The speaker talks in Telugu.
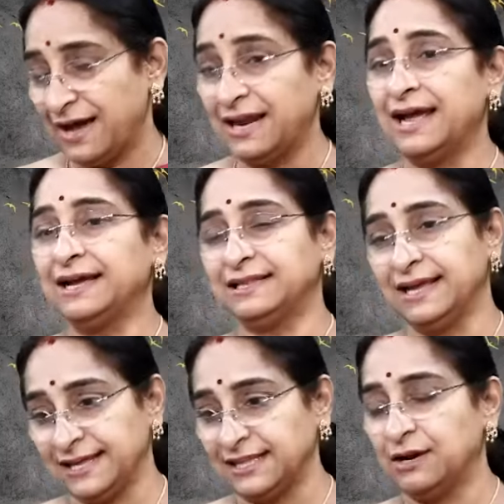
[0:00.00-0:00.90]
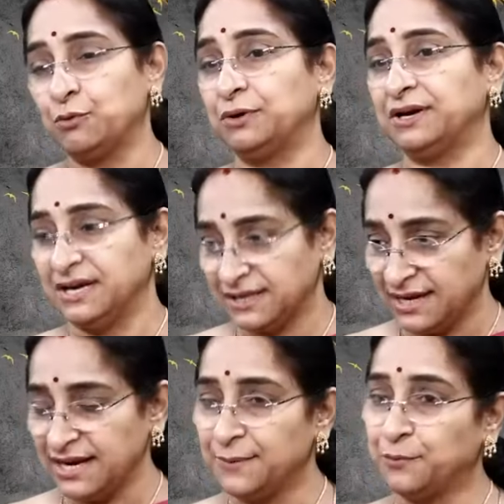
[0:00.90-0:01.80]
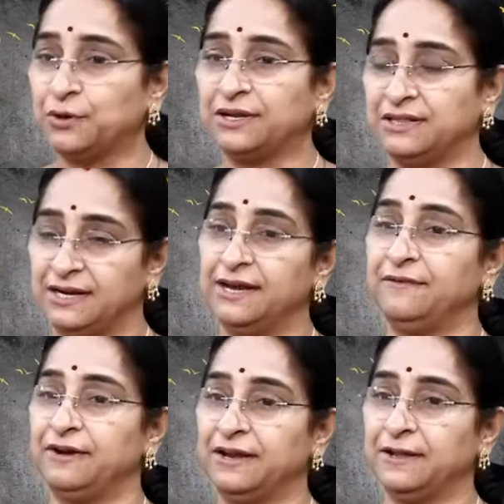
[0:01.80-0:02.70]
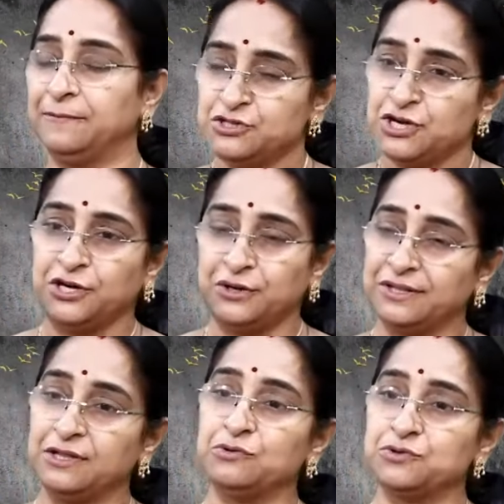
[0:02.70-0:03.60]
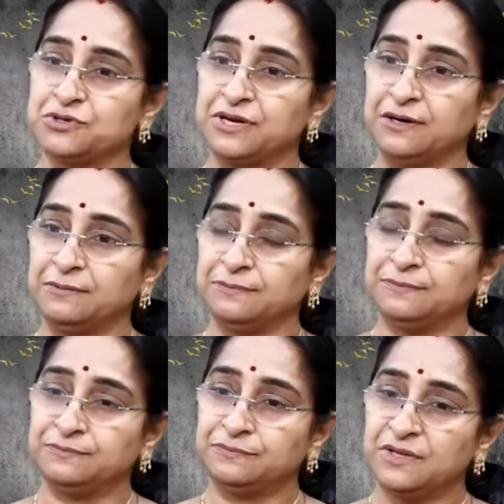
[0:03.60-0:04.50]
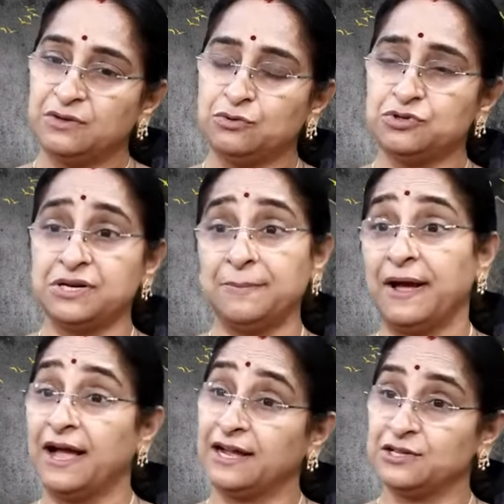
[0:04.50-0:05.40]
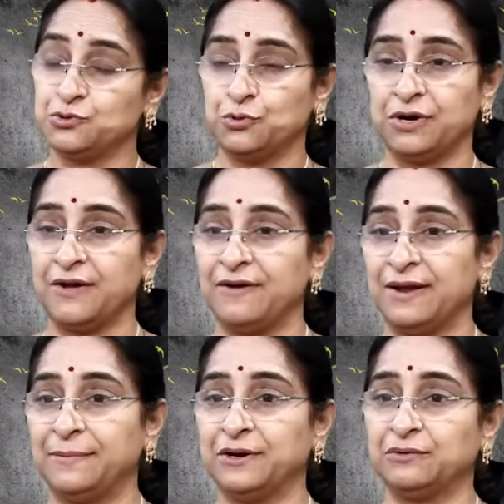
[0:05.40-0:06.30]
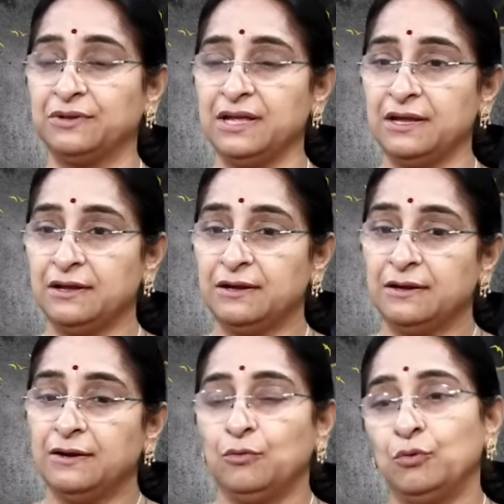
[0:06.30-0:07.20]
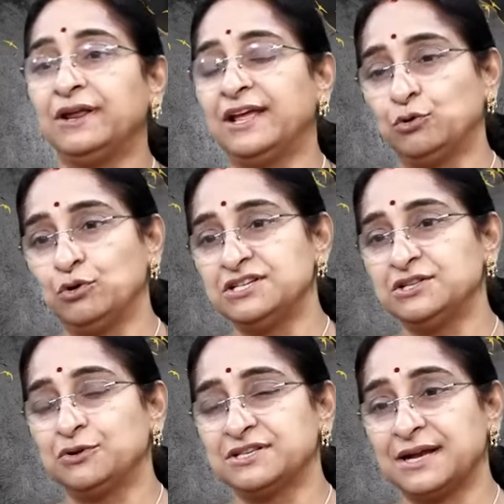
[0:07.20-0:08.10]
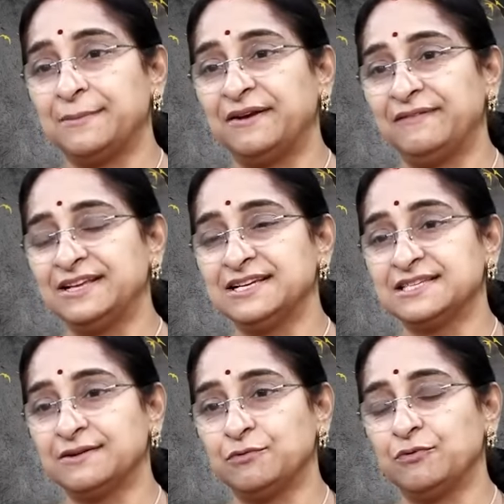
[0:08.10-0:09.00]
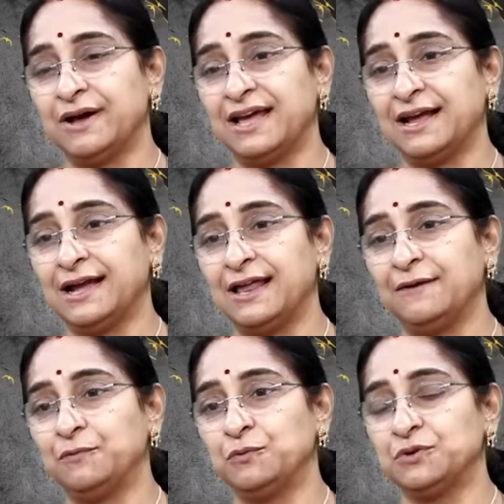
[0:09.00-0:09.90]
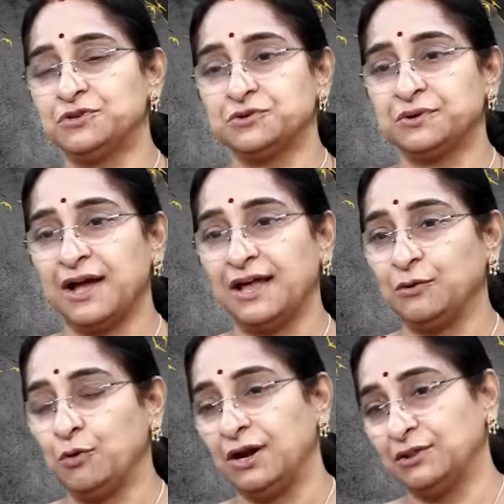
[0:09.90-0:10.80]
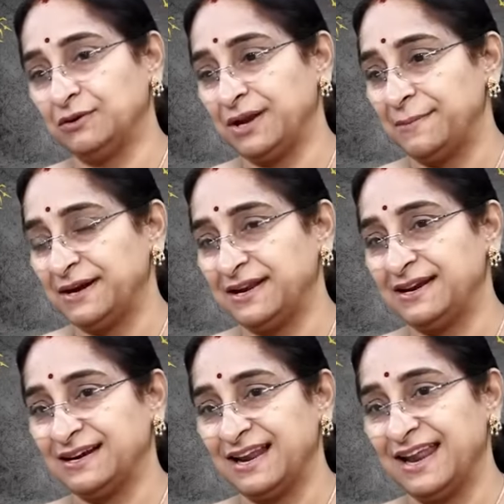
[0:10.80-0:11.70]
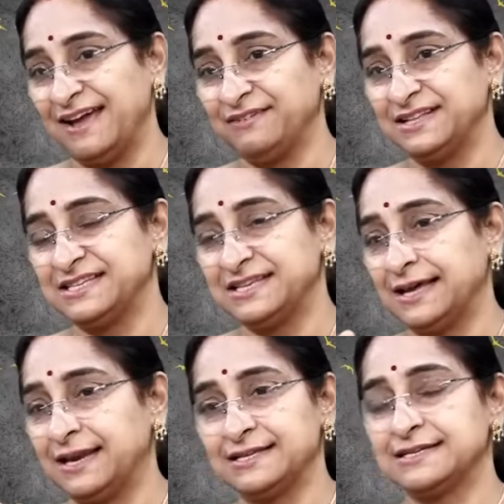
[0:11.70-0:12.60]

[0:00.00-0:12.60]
వాన ఆగితే ఏదైనా కొట్టుకెళ్తేనే ఈ పూటకి తిండి వీడికి చెట్టు కింద నుంచున్నాడు నుంచుంటే బాగా జోరుగా వాన పడుతోంది ఊరికే తోచి తోచక మనం ఏం చేస్తాము వానాకాలము కొంచెం కాలు గోళ్లతోటే మట్టిని ఇట్లా లేవదీసి అలా